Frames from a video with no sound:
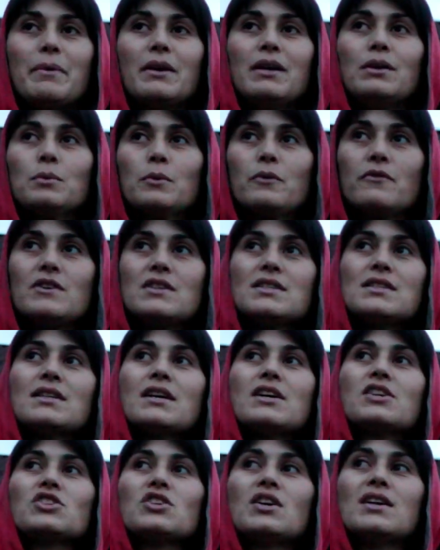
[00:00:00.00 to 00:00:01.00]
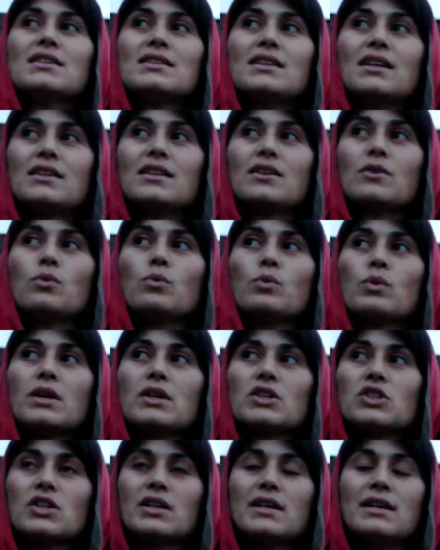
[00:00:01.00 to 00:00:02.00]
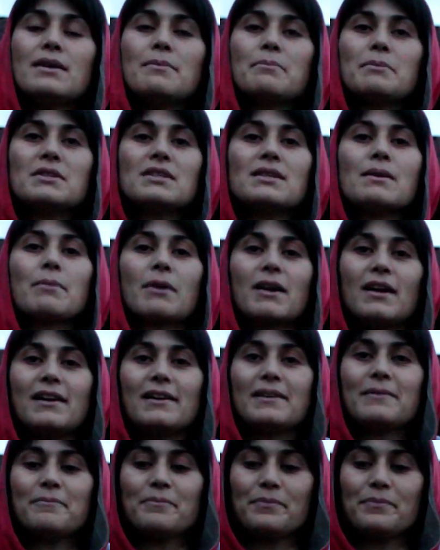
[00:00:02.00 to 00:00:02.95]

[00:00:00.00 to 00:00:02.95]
поэтому весь наш остаток урожая мы собрали.